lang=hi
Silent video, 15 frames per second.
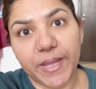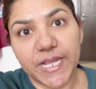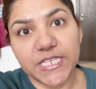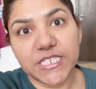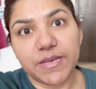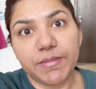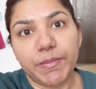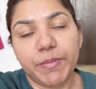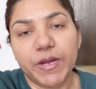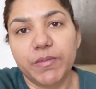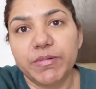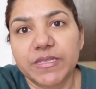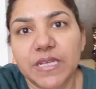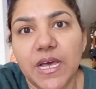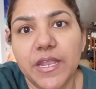पेज है मैं फिर
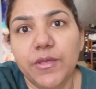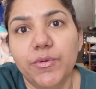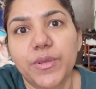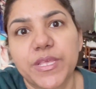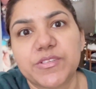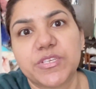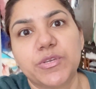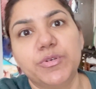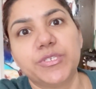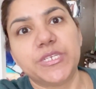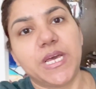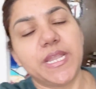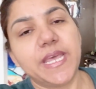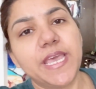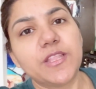बता रही हूँ किसी को
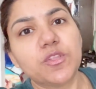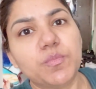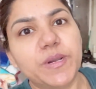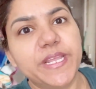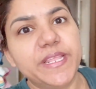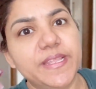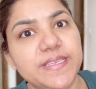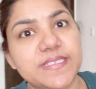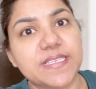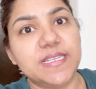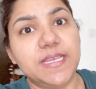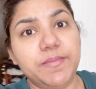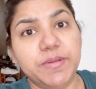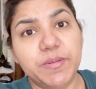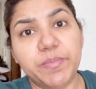जाना है तो बड़ी
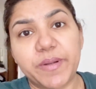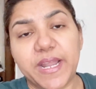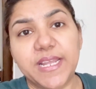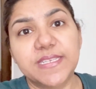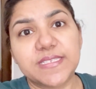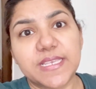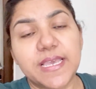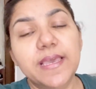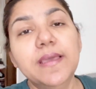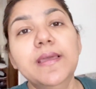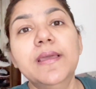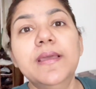रिजनेबल प्राइस हैं